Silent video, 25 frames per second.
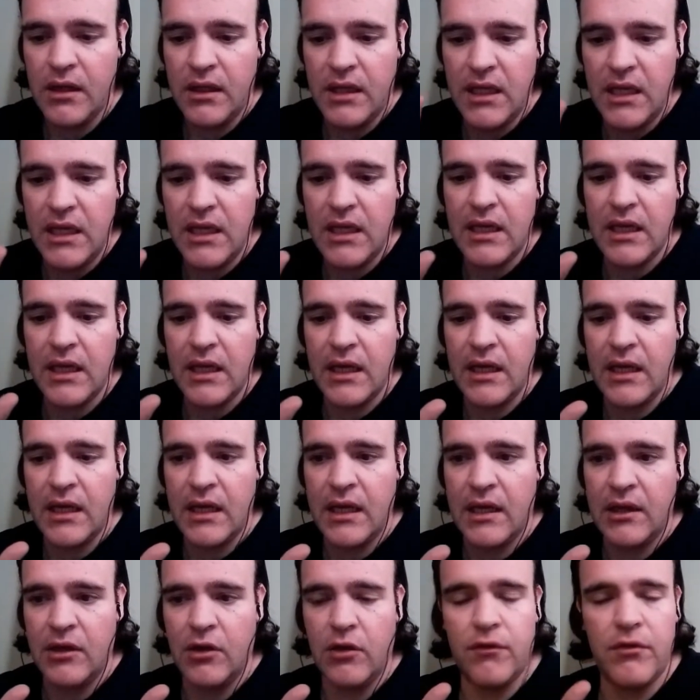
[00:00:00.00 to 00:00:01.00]
y
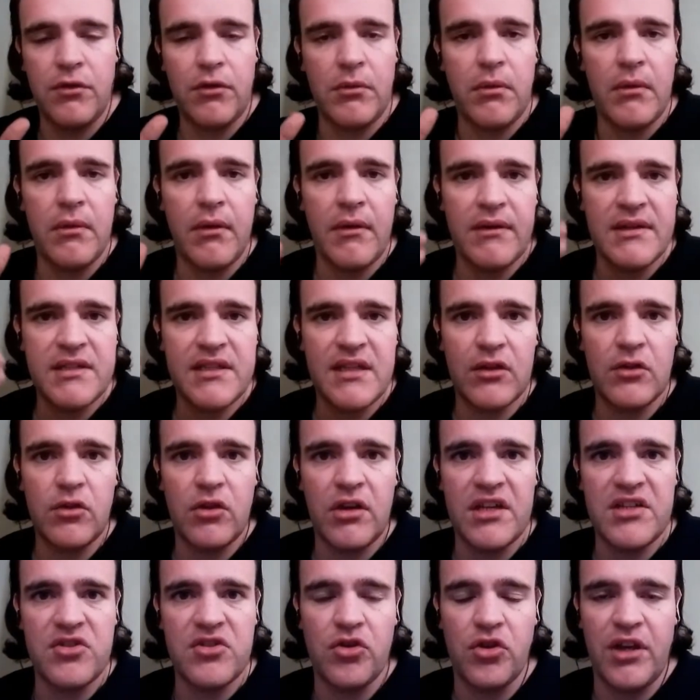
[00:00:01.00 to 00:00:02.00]
eh, conforme va
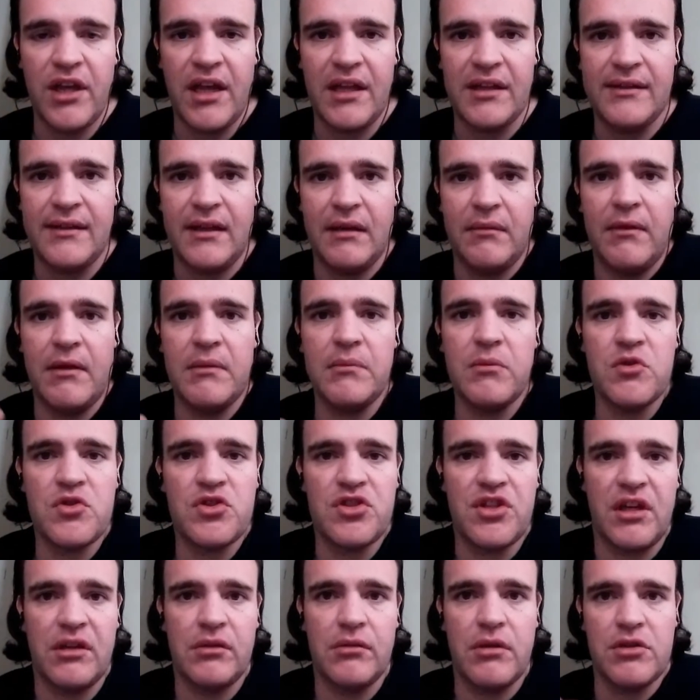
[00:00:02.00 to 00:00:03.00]
avanzando la historia, te van
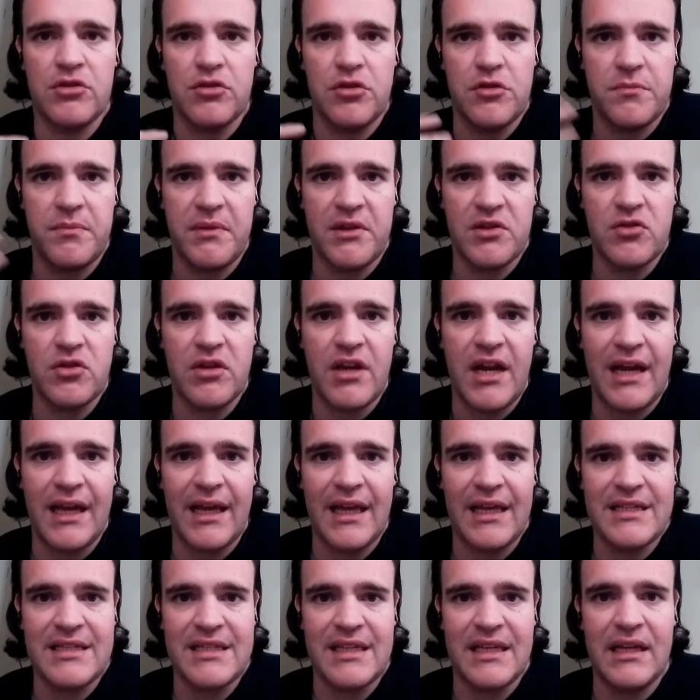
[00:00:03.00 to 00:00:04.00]
mostrando estos
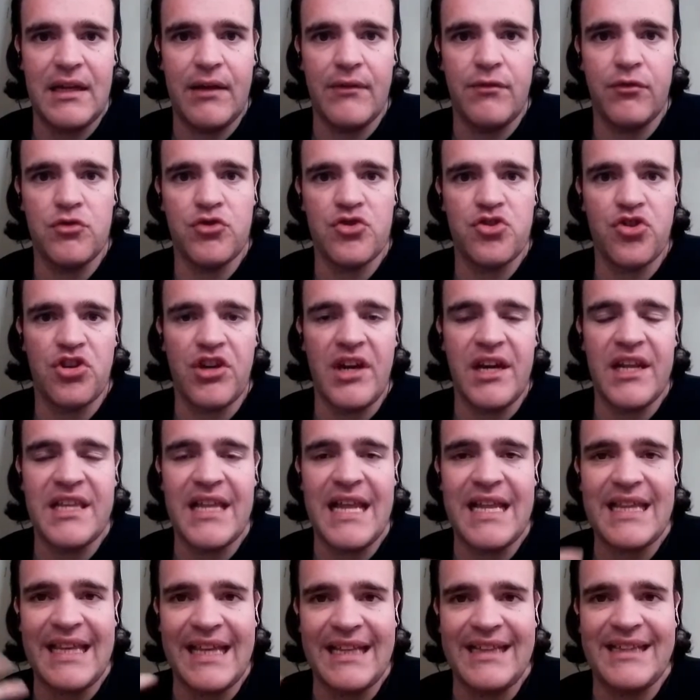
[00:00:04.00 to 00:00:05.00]
personajes y la
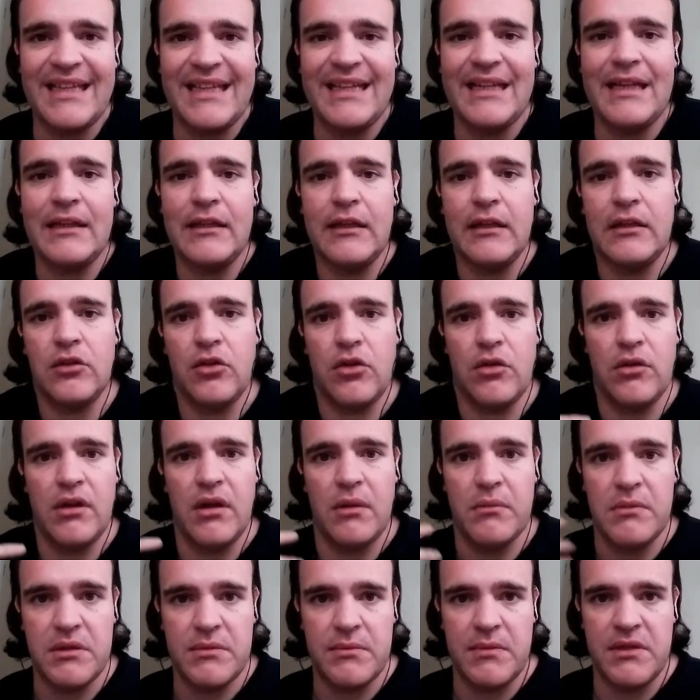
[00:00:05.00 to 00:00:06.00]
funcionalidad que tienen dentro de
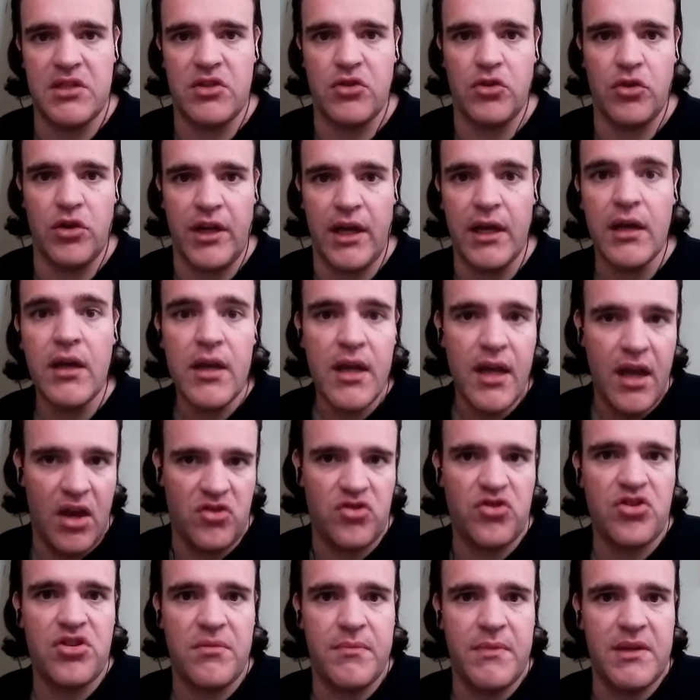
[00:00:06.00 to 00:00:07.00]
la misma historia.
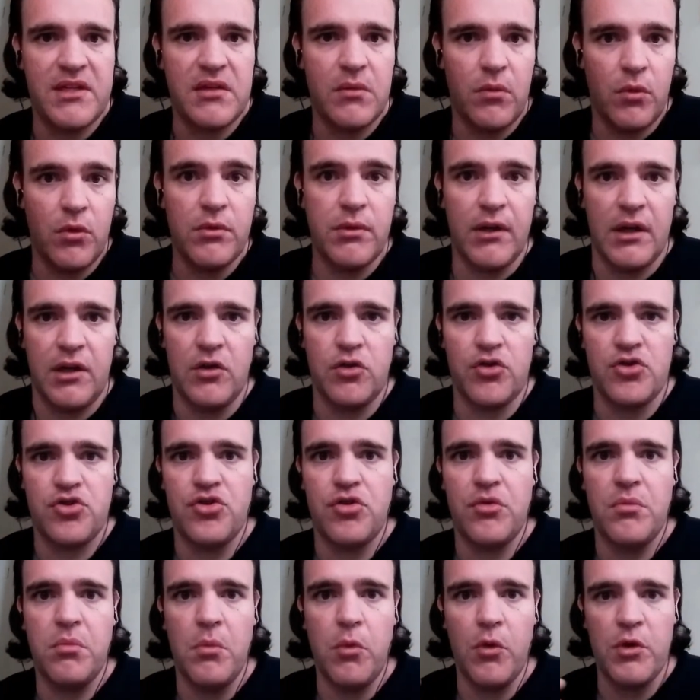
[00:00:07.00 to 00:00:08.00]
Eso se me hace muy
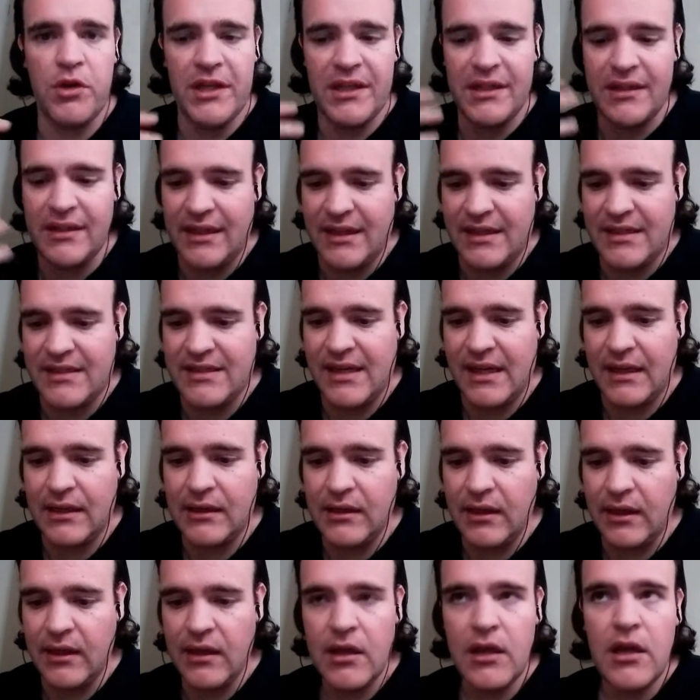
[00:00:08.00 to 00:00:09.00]
valioso, muy
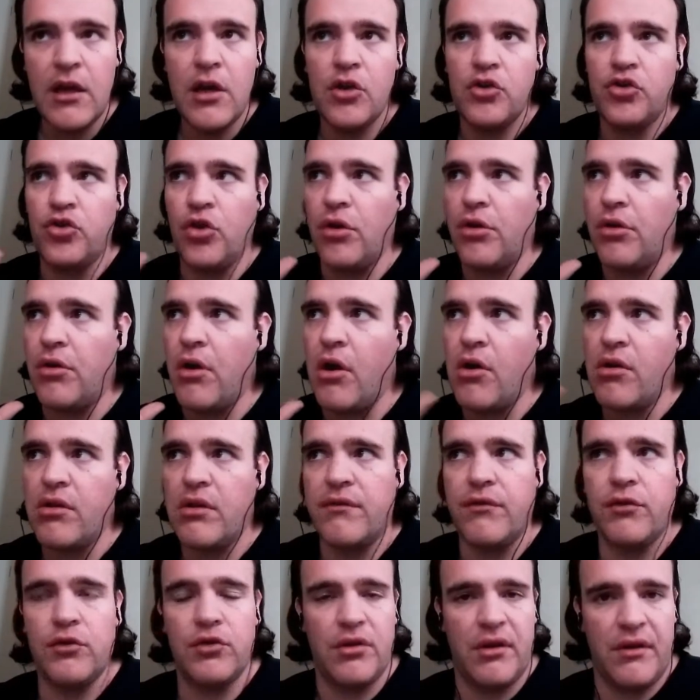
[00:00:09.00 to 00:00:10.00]
interesante. Todo el juego
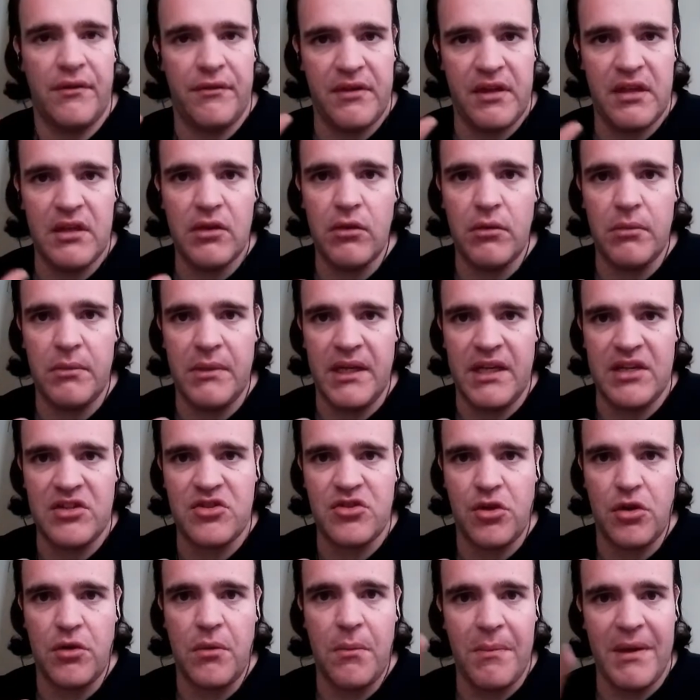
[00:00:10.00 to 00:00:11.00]
de fotografía y de
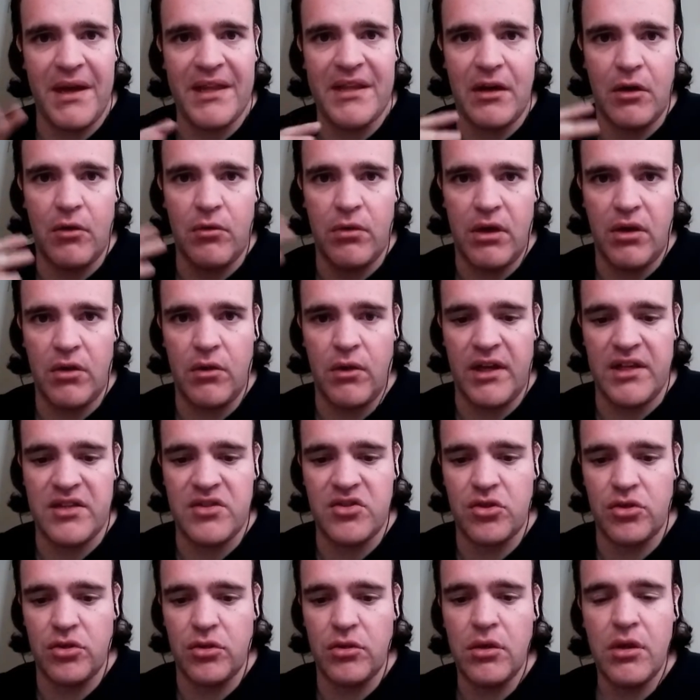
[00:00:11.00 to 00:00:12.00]
iluminación va de acuerdo a
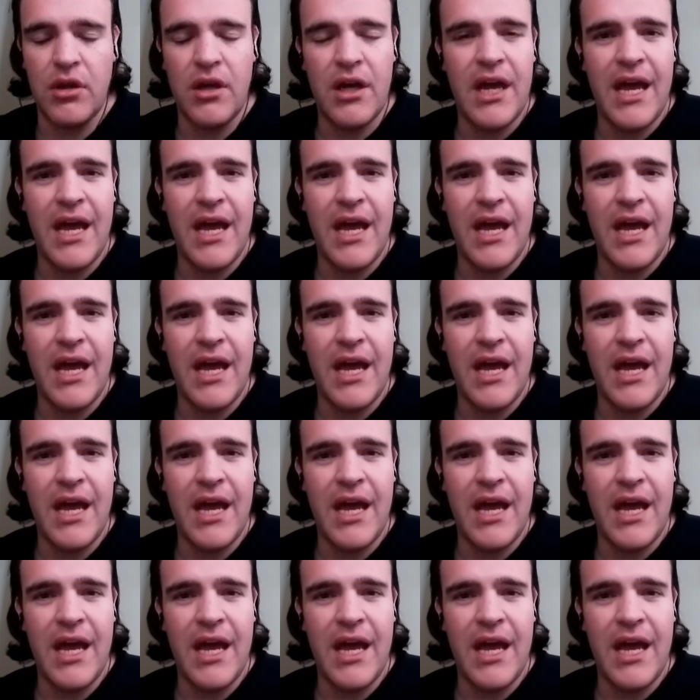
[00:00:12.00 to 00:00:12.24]
esto.